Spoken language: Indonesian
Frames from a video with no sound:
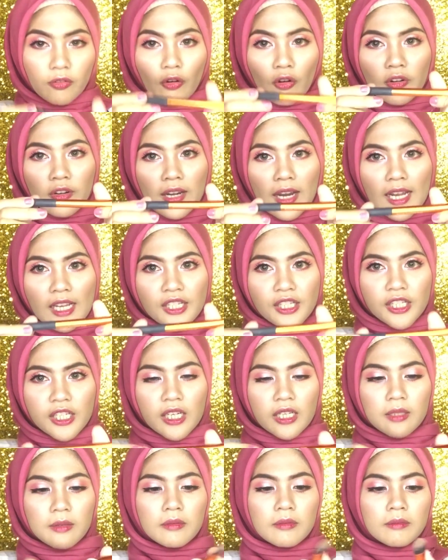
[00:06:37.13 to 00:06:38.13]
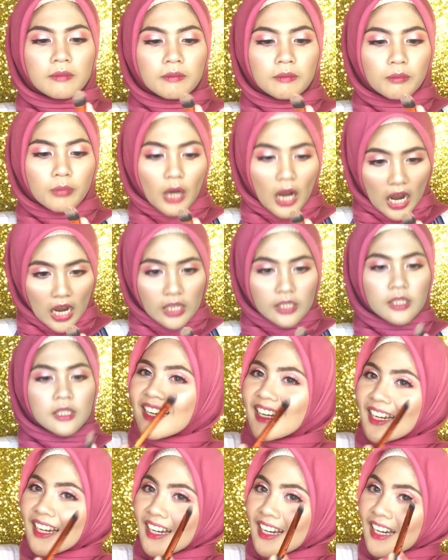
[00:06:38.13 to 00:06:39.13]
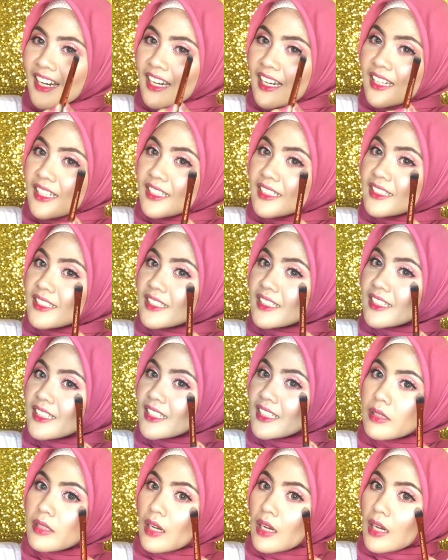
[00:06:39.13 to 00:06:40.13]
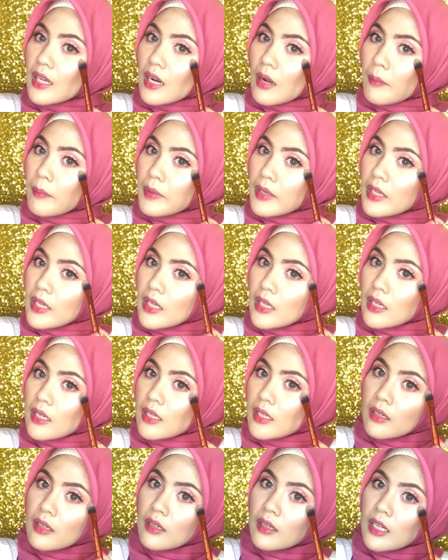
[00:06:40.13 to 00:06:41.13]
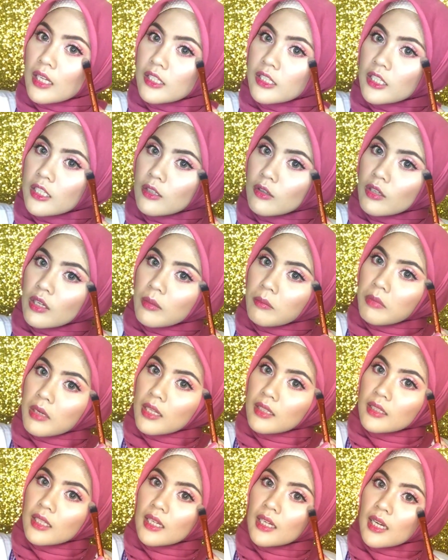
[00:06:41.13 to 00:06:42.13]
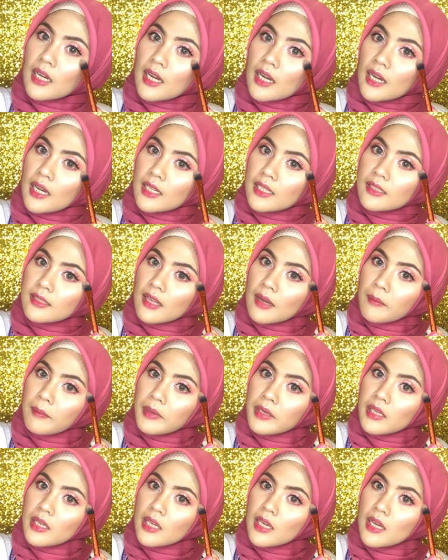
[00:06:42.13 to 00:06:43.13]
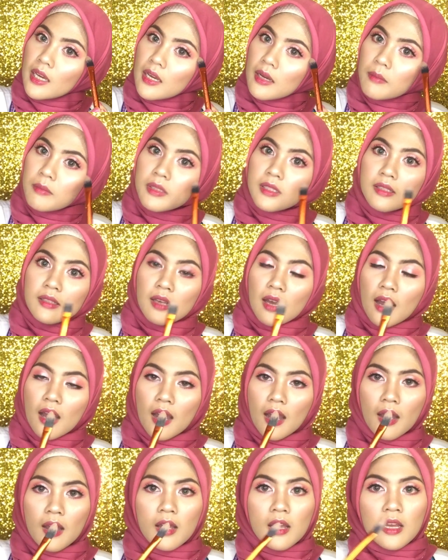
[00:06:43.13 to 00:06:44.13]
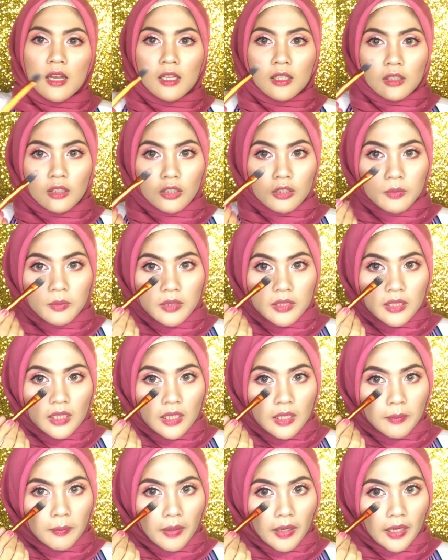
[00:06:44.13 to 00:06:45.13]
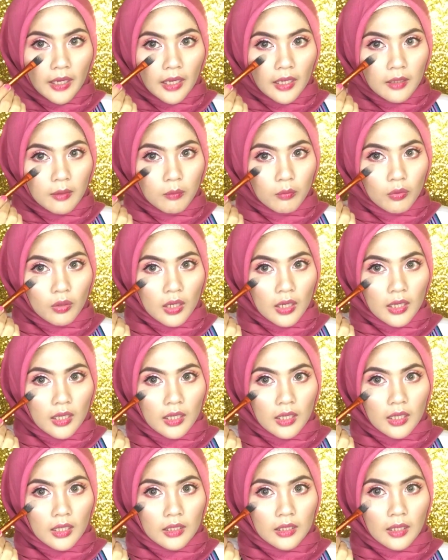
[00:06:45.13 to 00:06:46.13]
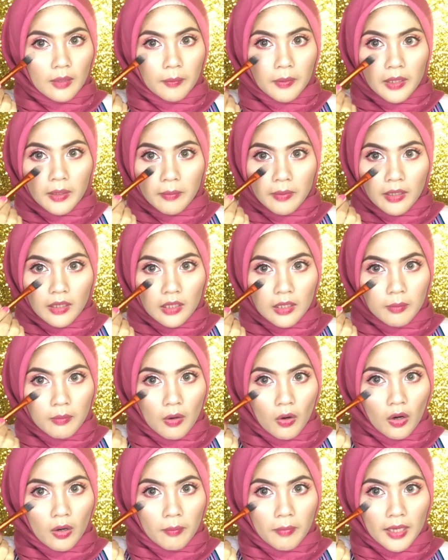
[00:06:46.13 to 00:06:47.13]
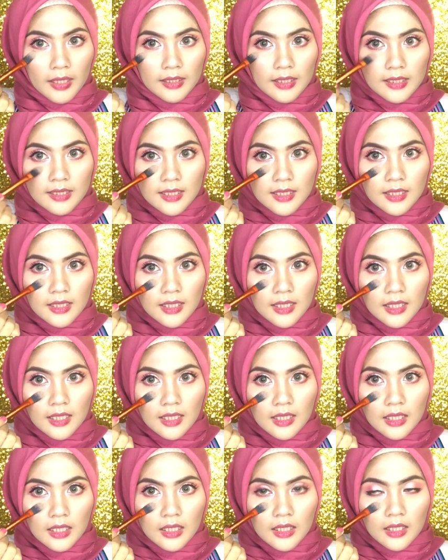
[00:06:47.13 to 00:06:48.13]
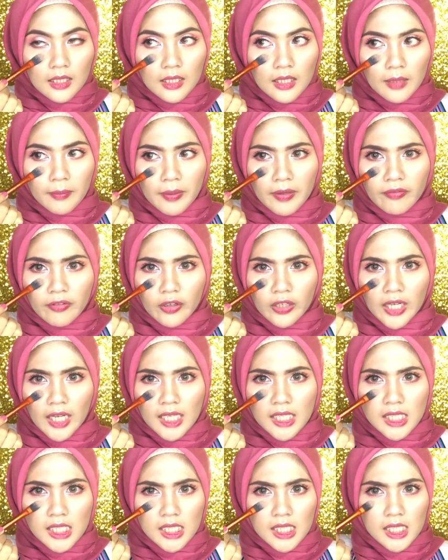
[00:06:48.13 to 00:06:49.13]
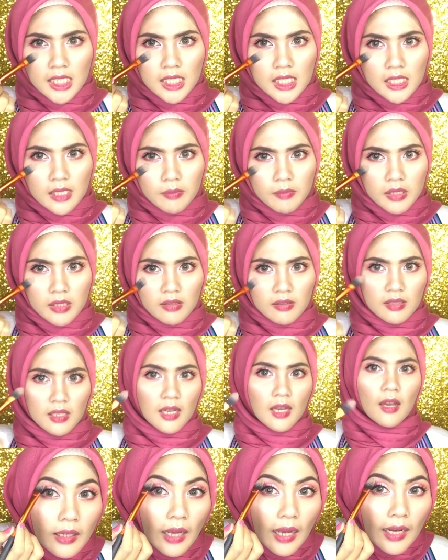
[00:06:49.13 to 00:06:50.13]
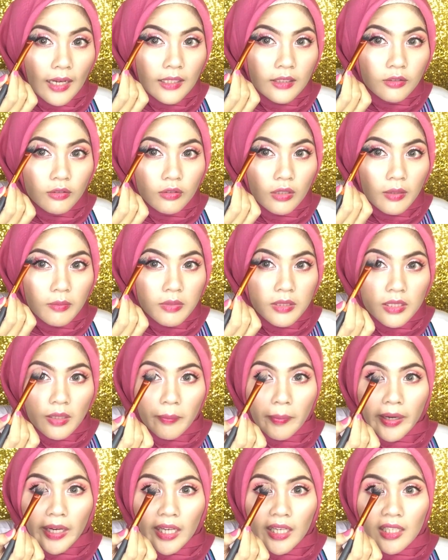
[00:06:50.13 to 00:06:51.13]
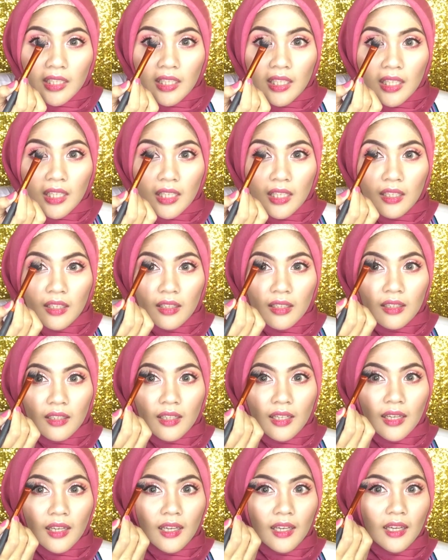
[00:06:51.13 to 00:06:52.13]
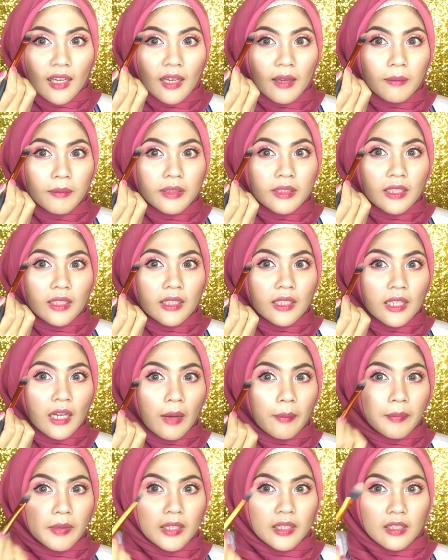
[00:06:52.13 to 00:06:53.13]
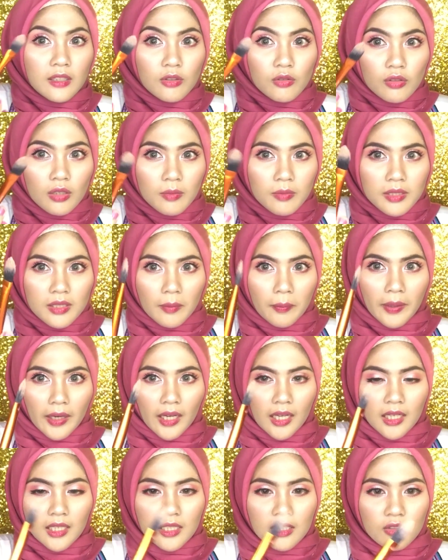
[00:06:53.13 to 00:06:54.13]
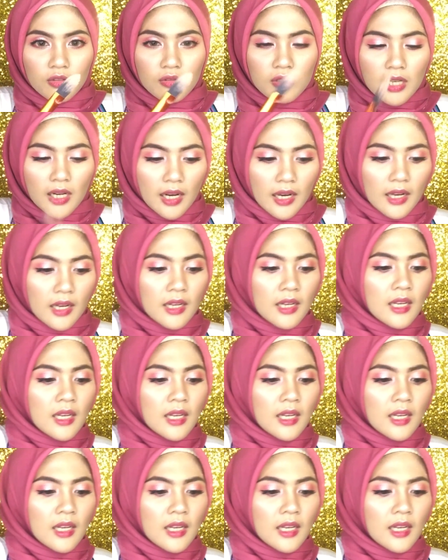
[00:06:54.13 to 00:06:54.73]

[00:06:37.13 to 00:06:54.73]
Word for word: foundation brush di sini bisa ngerapihin eyeshadow yang berantakan di sampingnya bisa terus bisa dipakein buat apa namanya di bawah mata sini uh, apa foundation bisa alis juga bisa pakai ini nah bisa dirapihinnya juga bisa pakai ini juga